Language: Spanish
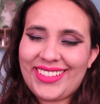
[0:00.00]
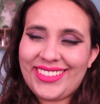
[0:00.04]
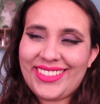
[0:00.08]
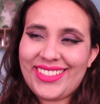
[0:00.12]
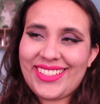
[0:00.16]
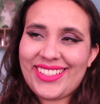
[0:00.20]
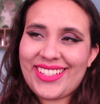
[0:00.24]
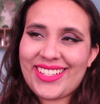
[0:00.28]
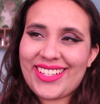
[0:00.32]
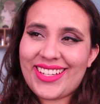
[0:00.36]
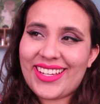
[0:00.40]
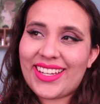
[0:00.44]

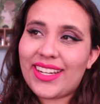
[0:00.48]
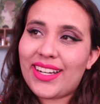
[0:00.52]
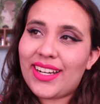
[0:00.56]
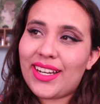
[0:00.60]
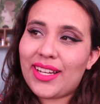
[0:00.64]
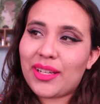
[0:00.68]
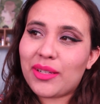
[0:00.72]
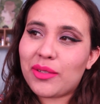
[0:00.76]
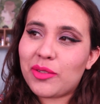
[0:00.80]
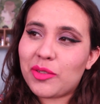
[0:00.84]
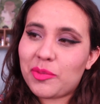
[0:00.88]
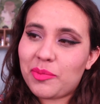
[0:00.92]
antes de llegar a
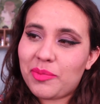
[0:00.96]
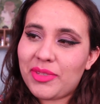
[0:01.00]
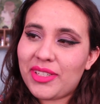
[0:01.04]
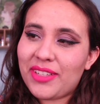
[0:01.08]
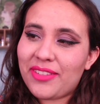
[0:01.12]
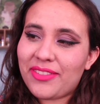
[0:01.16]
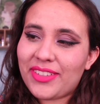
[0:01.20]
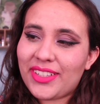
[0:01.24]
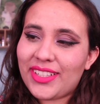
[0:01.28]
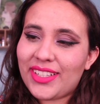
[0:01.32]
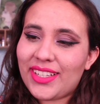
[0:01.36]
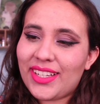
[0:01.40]
la
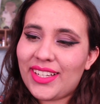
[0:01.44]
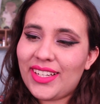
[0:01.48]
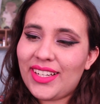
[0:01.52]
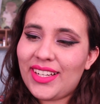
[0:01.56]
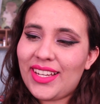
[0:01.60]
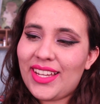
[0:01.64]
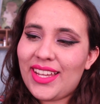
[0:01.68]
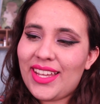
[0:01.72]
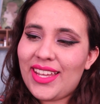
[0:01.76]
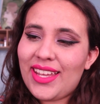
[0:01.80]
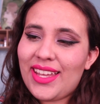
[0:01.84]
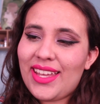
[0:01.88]
cúspide final,
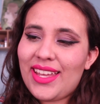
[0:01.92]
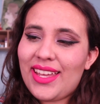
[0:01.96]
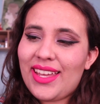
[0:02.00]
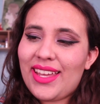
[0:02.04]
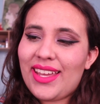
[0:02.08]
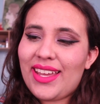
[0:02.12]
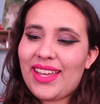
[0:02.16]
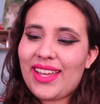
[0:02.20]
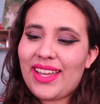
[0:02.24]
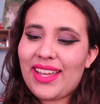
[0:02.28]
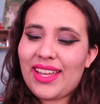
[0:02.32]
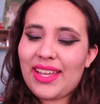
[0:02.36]

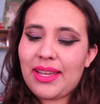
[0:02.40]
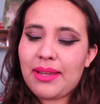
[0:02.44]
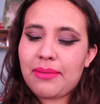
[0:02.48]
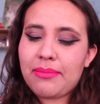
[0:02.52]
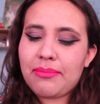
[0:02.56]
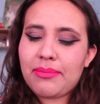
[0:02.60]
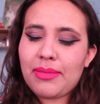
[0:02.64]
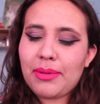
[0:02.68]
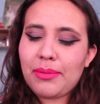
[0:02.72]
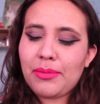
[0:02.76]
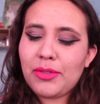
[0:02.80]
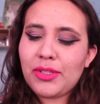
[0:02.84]
eh,
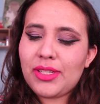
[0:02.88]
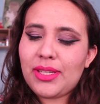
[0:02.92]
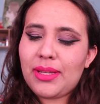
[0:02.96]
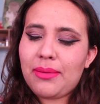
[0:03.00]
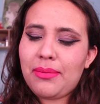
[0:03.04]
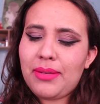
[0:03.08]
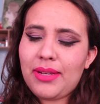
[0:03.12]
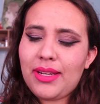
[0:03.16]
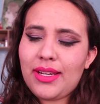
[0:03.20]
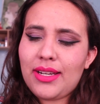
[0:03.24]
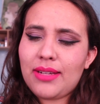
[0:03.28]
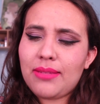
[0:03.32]
vamos a
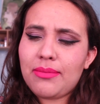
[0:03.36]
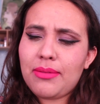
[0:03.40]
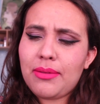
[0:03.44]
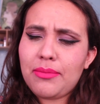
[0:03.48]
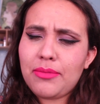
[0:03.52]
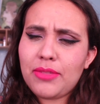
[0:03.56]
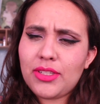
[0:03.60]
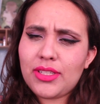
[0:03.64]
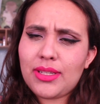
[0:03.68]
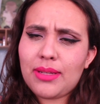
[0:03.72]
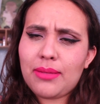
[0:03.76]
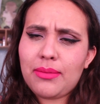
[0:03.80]
hablar,
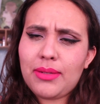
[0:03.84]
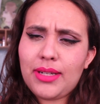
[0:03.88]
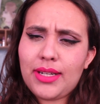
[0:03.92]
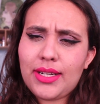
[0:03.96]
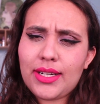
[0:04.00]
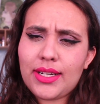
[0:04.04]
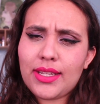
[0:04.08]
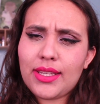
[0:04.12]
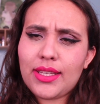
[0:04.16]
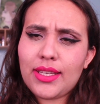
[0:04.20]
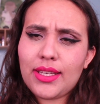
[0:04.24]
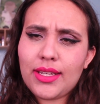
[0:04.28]
vamos a
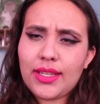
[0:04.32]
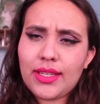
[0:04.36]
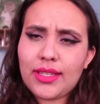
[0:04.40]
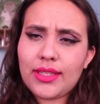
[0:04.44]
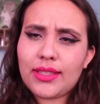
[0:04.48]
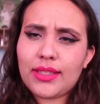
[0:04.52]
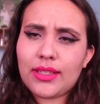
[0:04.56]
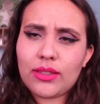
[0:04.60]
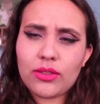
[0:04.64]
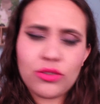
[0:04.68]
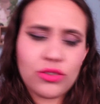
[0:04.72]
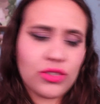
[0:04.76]
hablar
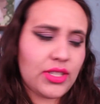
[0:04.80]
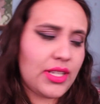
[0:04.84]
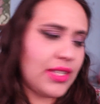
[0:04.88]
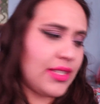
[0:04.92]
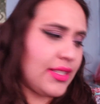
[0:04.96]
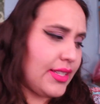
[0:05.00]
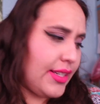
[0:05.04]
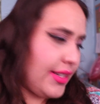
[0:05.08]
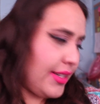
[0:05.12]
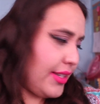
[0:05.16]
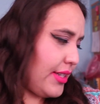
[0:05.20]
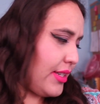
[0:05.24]
de,
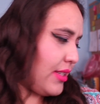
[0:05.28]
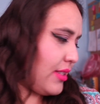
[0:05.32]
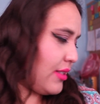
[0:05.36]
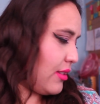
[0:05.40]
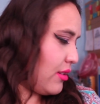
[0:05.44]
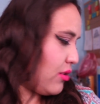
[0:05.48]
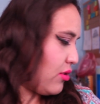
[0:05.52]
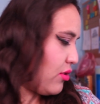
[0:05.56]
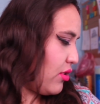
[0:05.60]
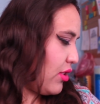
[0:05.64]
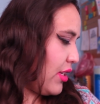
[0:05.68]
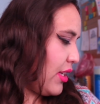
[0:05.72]
cosas serias,
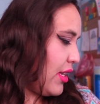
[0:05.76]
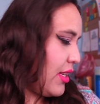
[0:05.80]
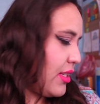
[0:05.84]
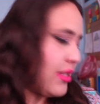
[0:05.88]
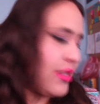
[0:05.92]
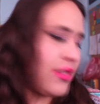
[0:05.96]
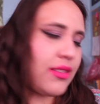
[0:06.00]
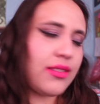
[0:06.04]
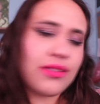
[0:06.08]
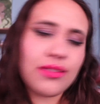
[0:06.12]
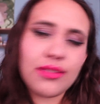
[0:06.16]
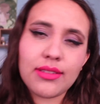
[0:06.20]
de
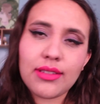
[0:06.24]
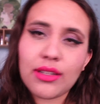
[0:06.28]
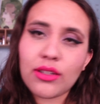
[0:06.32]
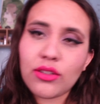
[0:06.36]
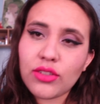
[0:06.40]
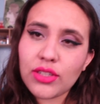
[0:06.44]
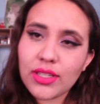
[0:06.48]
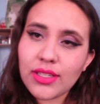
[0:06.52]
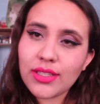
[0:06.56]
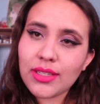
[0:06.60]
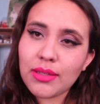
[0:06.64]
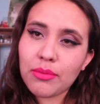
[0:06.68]
cosas, de
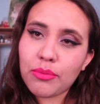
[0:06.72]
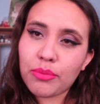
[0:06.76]
cosas